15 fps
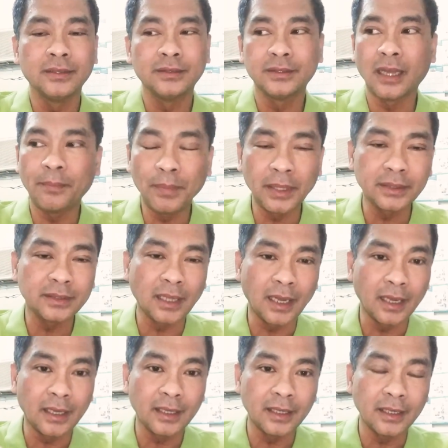Dapat
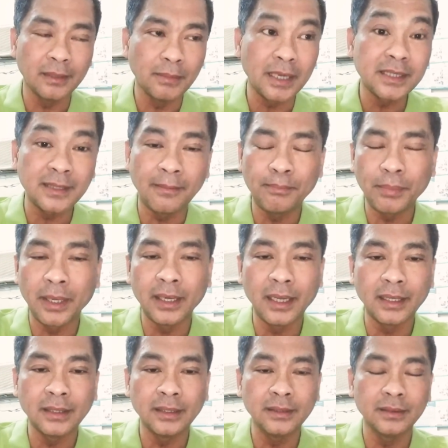ay magsampa
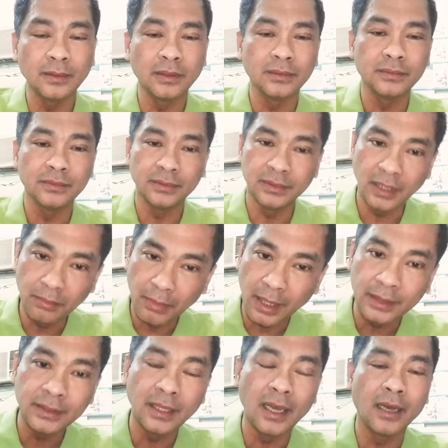ng
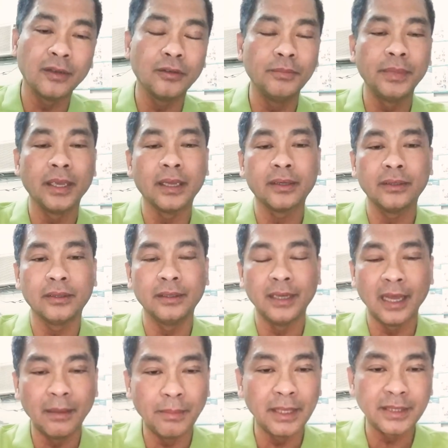demanda ang gobyerno
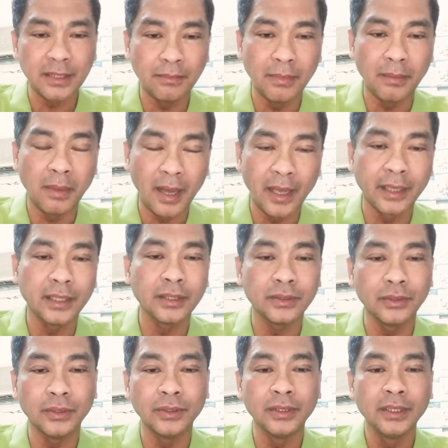laban sa babaeng
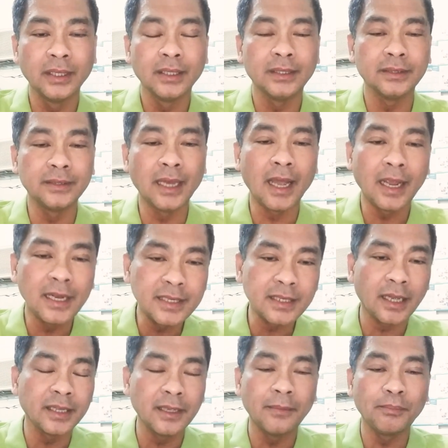ito dahil
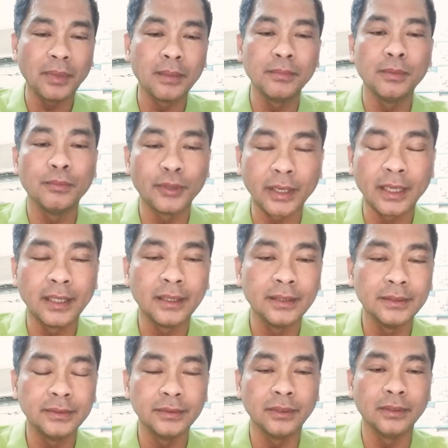sa kanyang pagmumura,
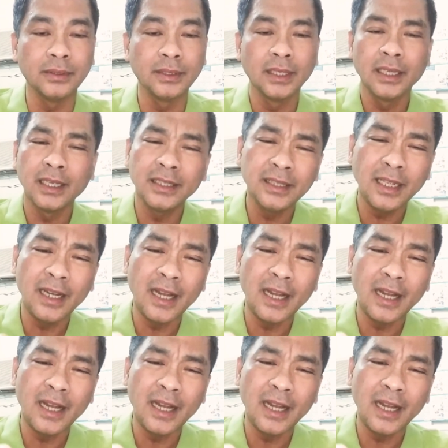no? Hindi